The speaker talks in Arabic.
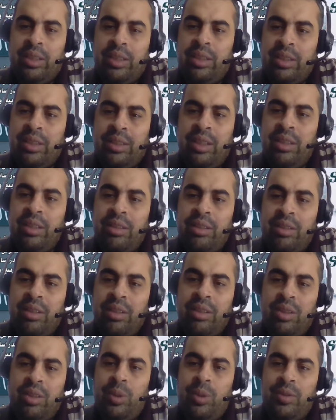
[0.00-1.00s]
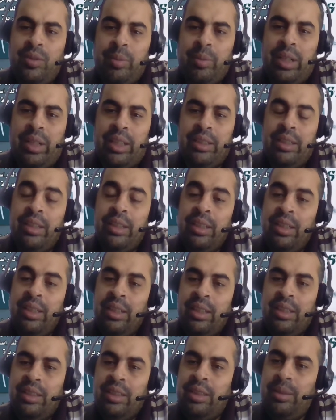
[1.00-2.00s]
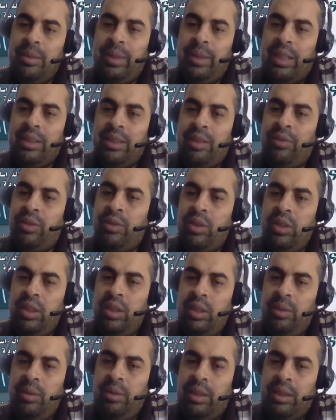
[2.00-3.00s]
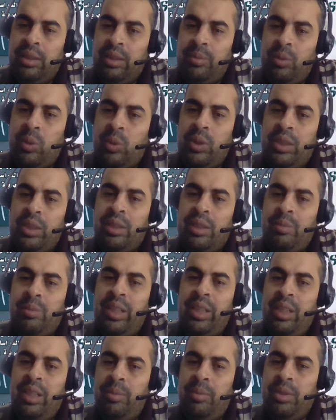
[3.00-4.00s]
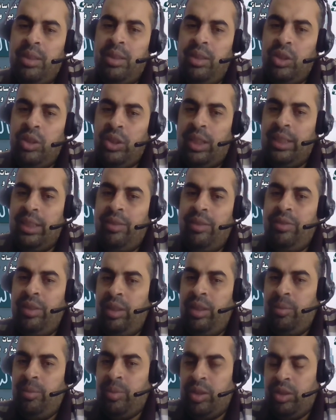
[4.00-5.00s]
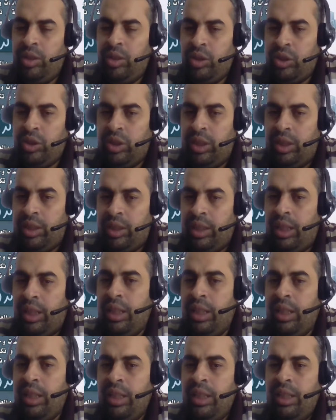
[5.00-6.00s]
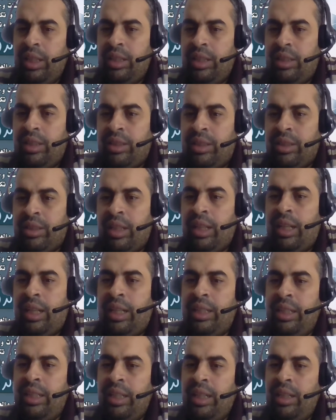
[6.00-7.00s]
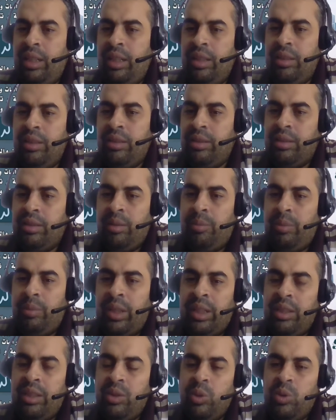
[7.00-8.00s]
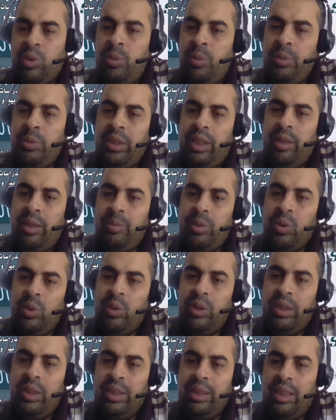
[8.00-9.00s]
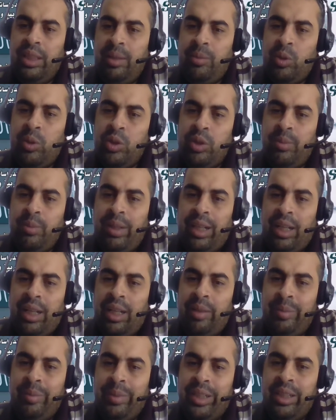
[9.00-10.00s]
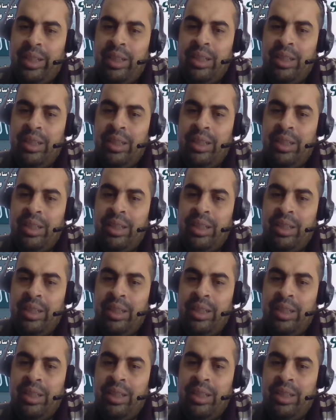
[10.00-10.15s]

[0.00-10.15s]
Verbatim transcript: ازاي تنتقد الوصفه بتاعتي دي بتاعت افكاري لازم تاخدها زي ما هي ما تقدرش تعدل فيها ما تقدرش ان انت تصلح ليها طب انا الدكتور بتاعي بيقول لي ان انا ما ملح اعمل ايه